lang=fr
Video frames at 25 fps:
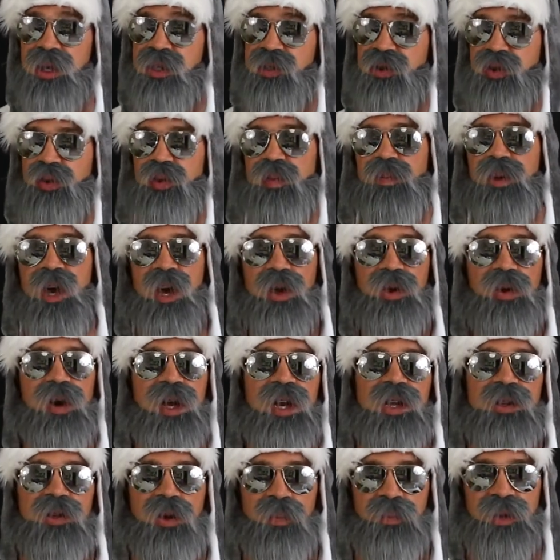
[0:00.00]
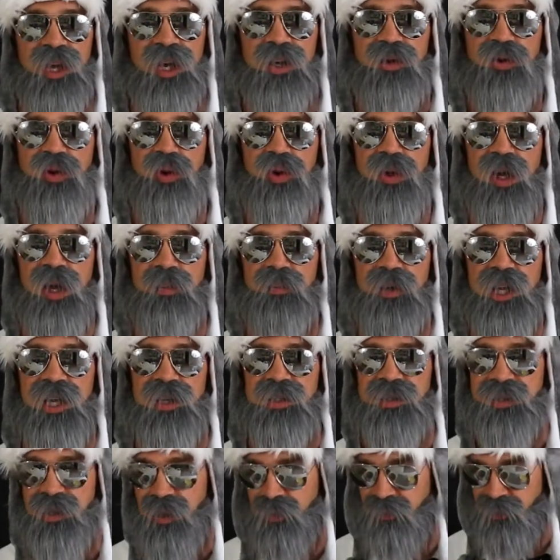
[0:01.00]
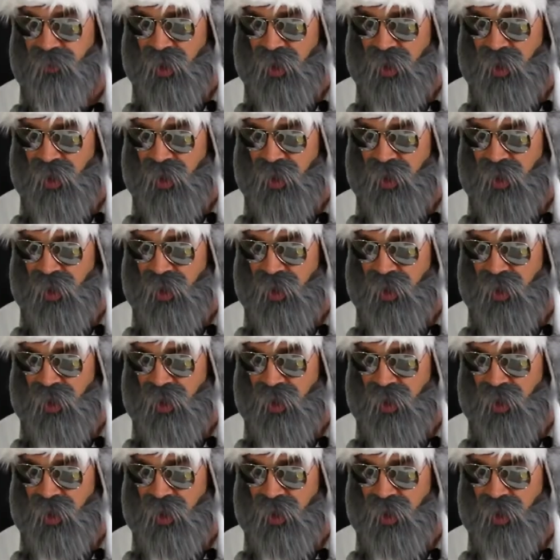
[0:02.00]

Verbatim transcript: est supérieure à la température de la pièce.